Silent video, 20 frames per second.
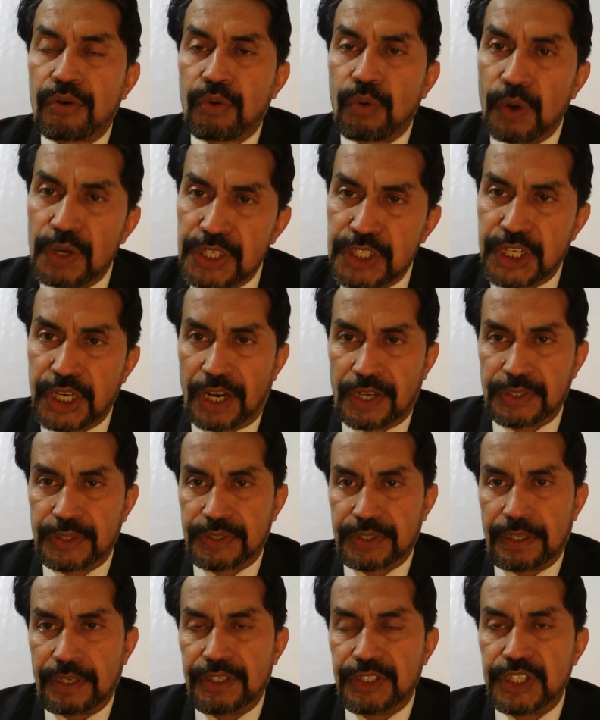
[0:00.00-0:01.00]
कोई
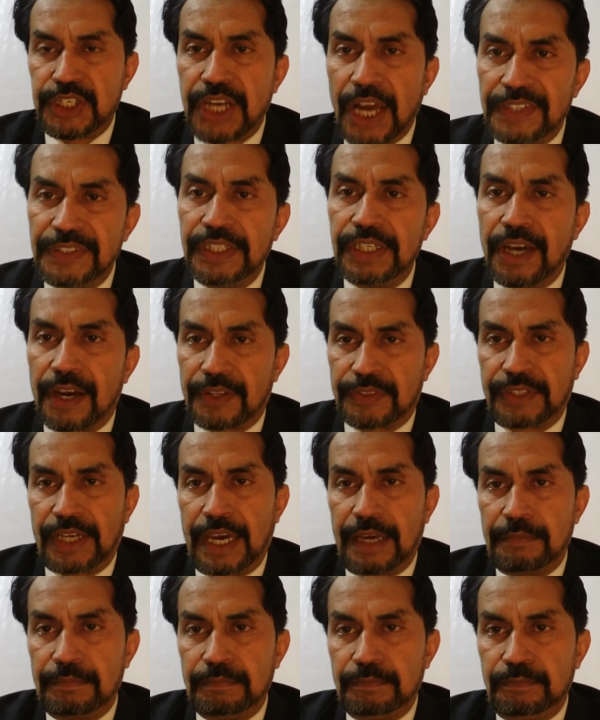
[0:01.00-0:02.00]
शख्स शादी
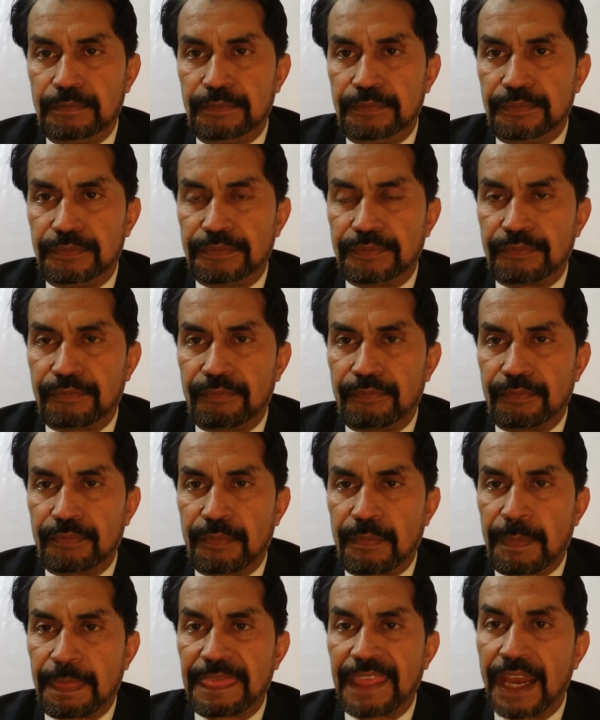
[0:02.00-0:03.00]
करता
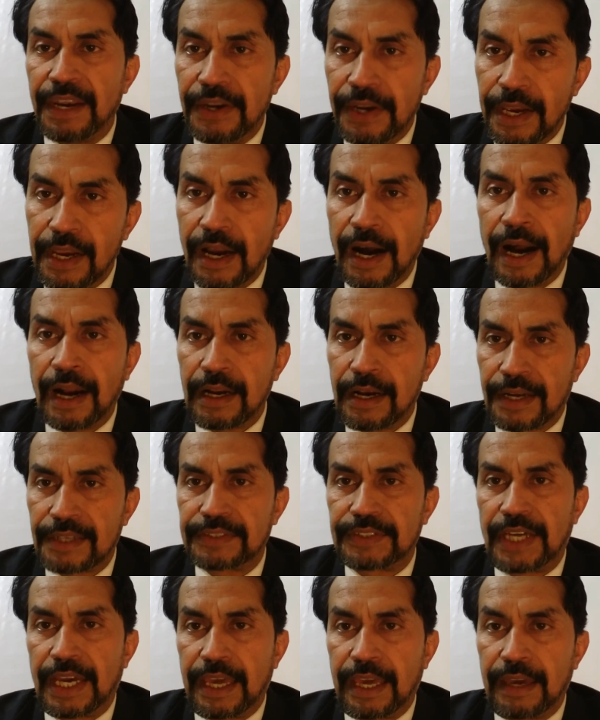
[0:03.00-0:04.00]
है निकाह
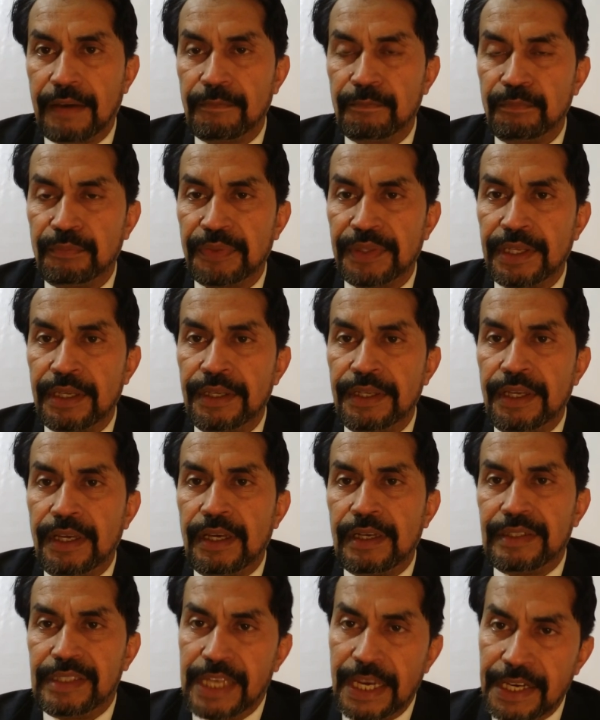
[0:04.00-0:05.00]
करता है
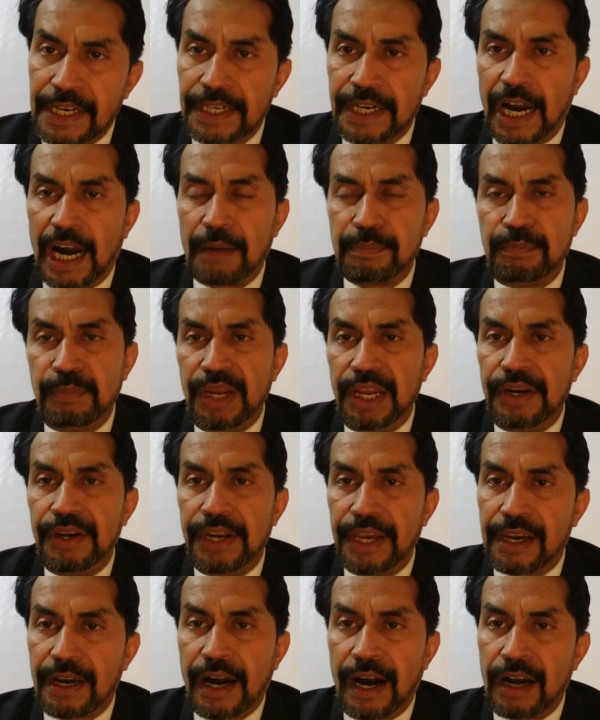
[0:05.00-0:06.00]
लेकिन अपने
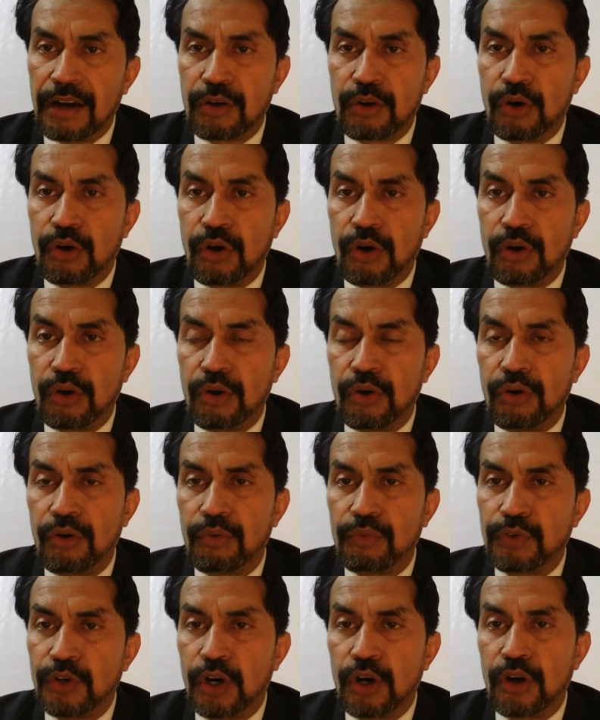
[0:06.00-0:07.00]
निकाह को
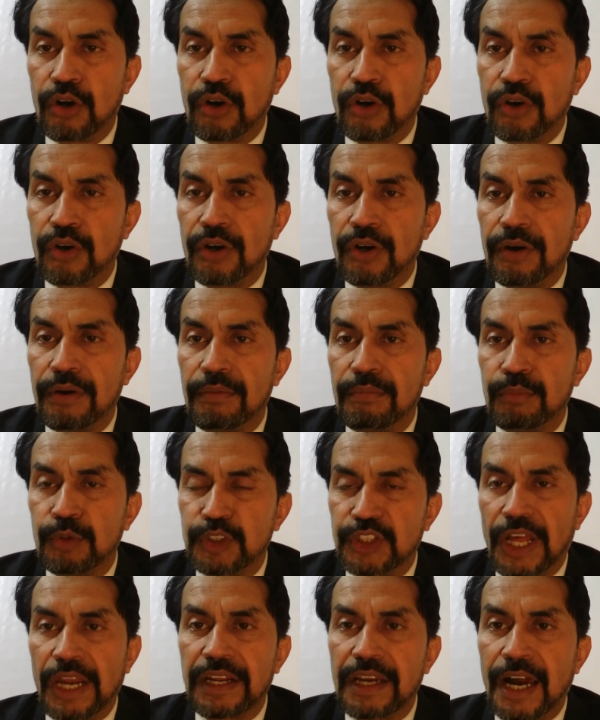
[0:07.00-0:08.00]
वो
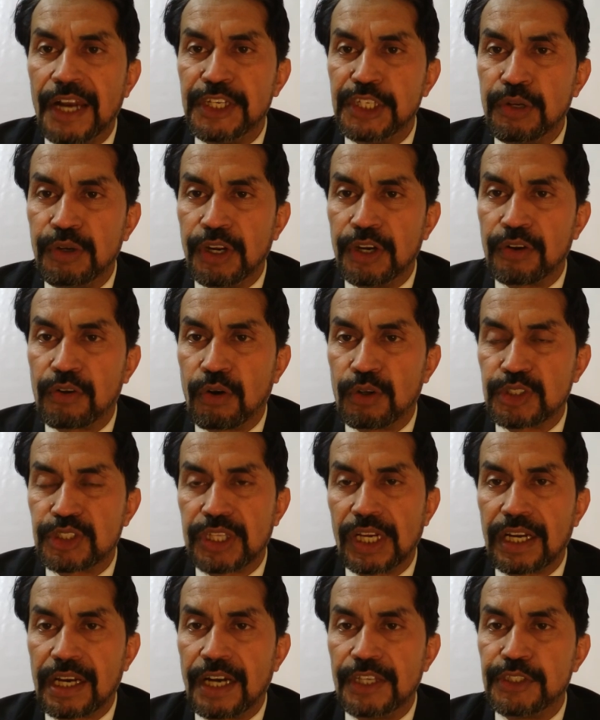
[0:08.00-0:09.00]
मुतल यूनियन
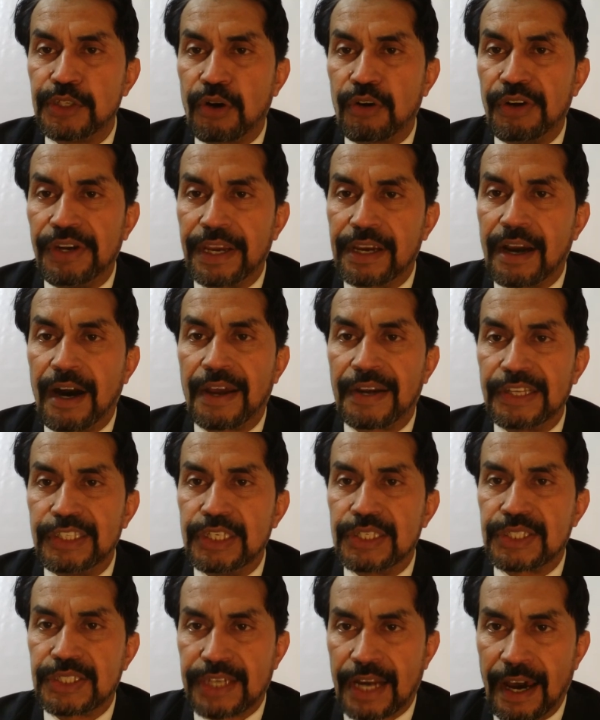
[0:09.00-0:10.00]
कौंसल का जो निकाह
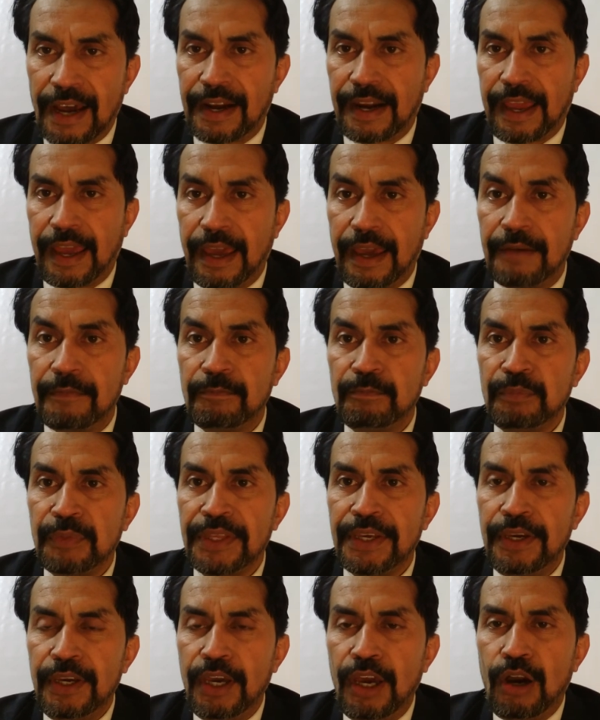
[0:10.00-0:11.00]
रजिस्ट्रार है
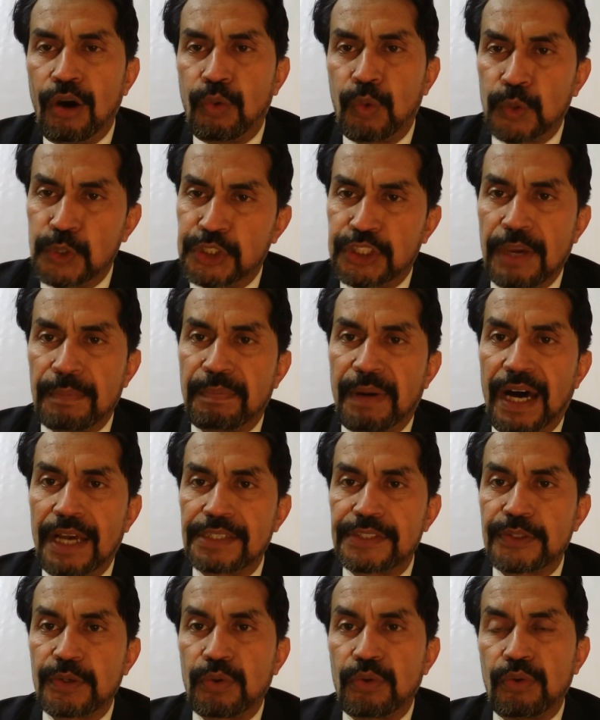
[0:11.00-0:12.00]
उसके
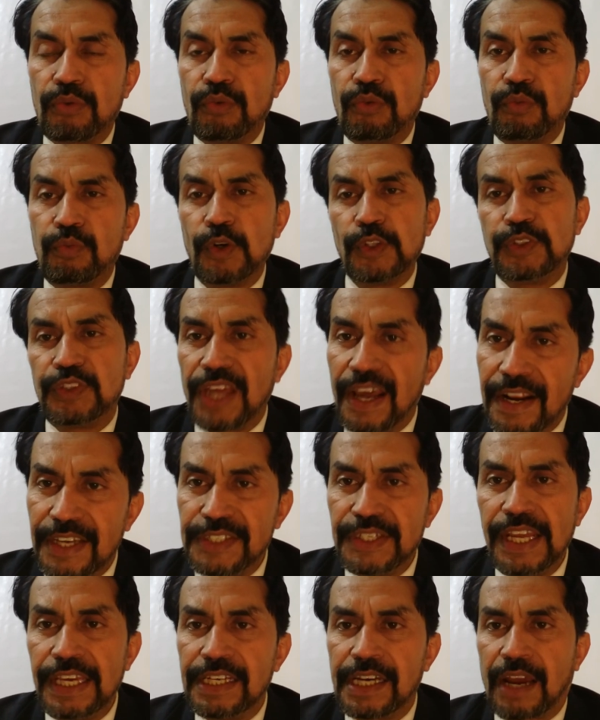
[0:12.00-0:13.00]
पास वो
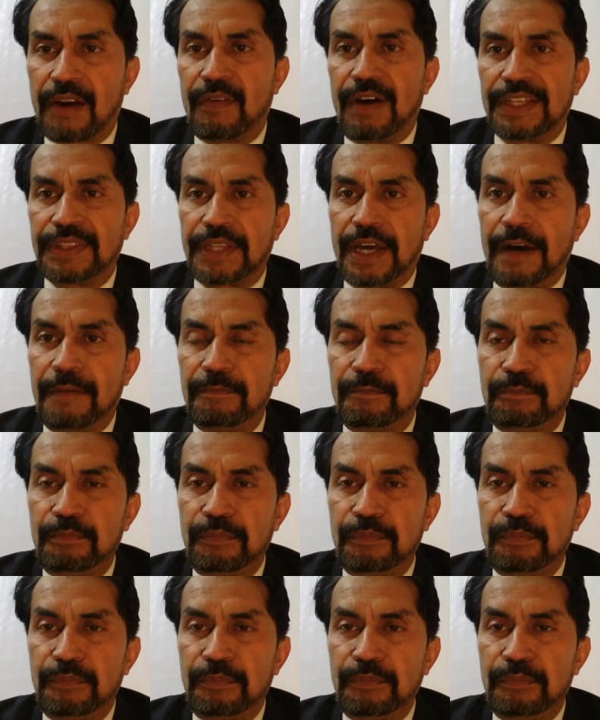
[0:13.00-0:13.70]
दर्ज नहीं करवाता